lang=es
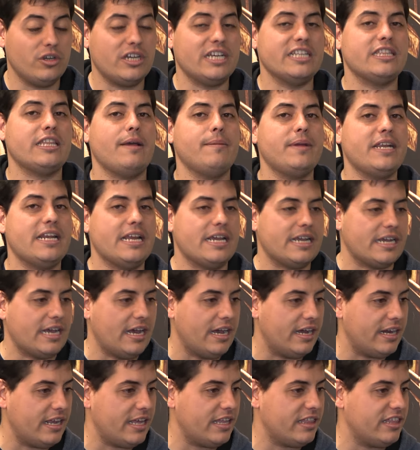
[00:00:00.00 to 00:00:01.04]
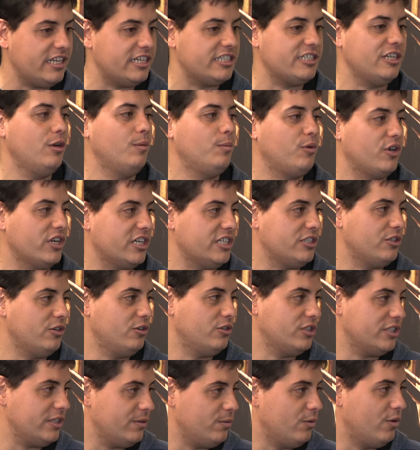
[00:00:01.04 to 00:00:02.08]
que también hay que agradecérselo porque eso
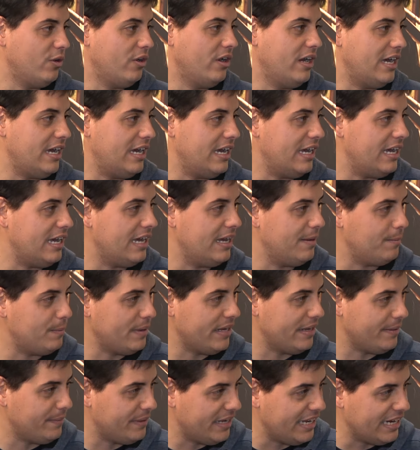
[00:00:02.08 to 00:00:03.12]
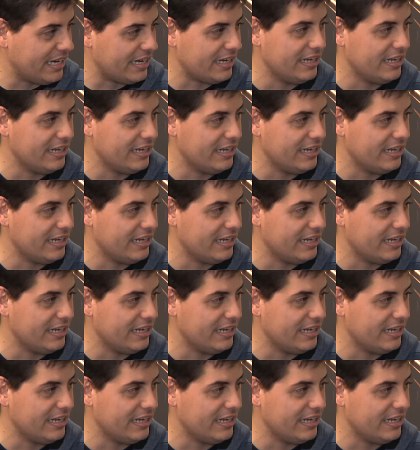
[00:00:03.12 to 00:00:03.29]
nos llevó a vivir